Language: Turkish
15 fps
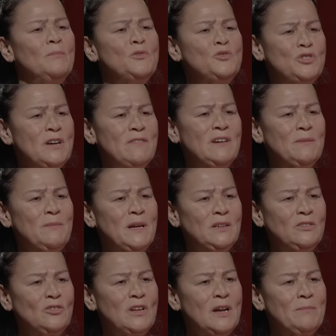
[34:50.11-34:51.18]
Müjde vermeye
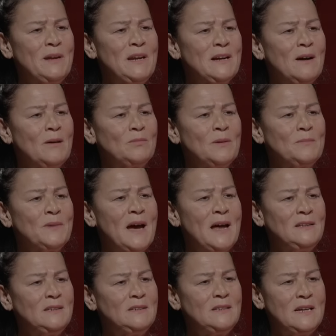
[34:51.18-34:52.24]
gidiyorlar Melek ablam
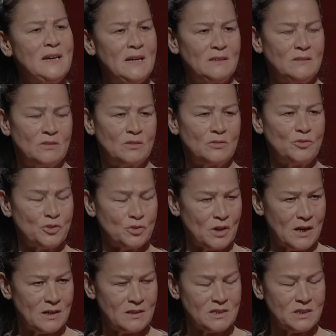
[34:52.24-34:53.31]
geldi diye. Küçük
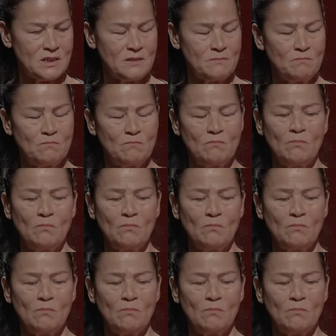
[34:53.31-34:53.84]
kardeşlerim.